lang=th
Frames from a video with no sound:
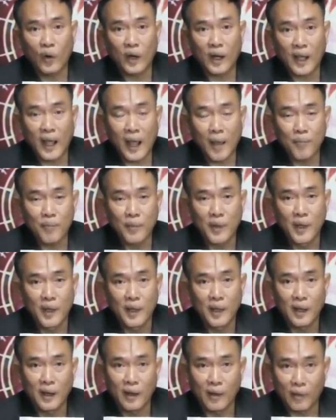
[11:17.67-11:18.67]
นะครับ
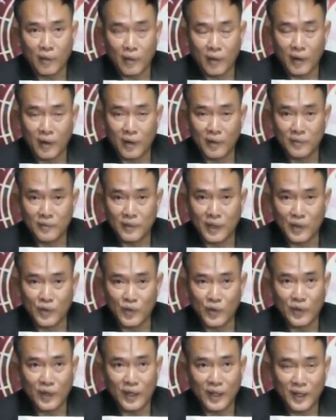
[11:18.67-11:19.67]
แล้วก็ใน
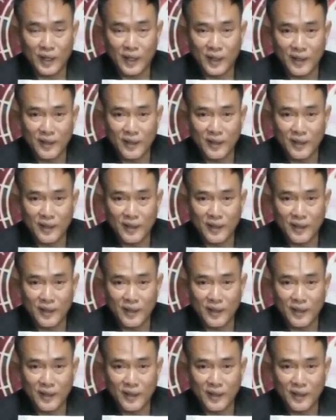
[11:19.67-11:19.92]
ช่วงนี้